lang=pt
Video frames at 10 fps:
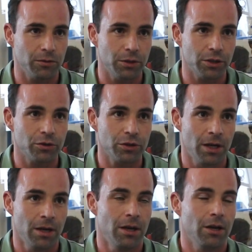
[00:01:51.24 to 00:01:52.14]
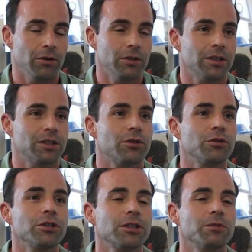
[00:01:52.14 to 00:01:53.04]
sanguíneos. Ou seja, então
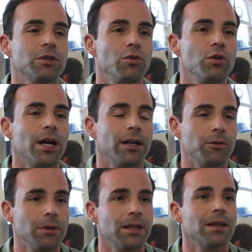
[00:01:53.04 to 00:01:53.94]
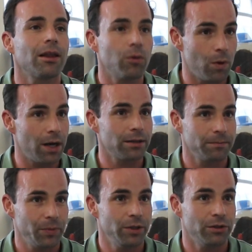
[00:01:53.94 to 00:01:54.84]
nós temos que melhorar a qualidade do
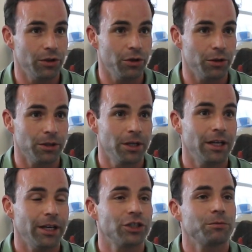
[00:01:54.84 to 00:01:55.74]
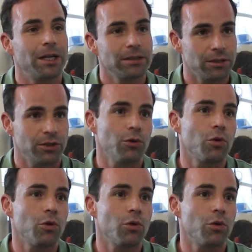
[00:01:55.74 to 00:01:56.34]
ar interior em espaços que estão